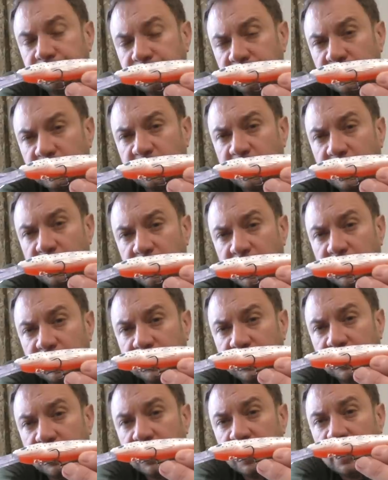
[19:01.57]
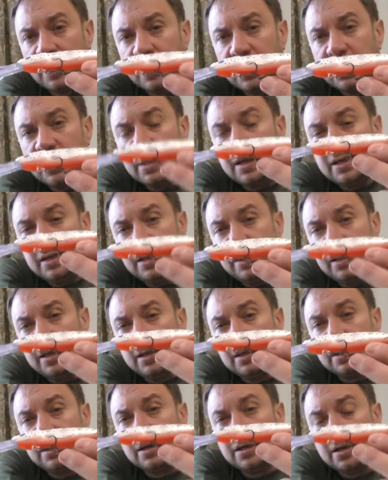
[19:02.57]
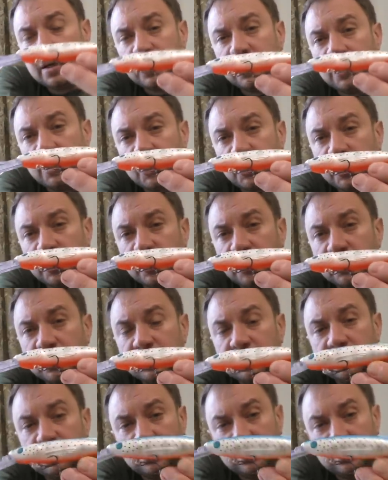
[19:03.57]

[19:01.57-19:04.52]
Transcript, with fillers: на приманке. И рыжее,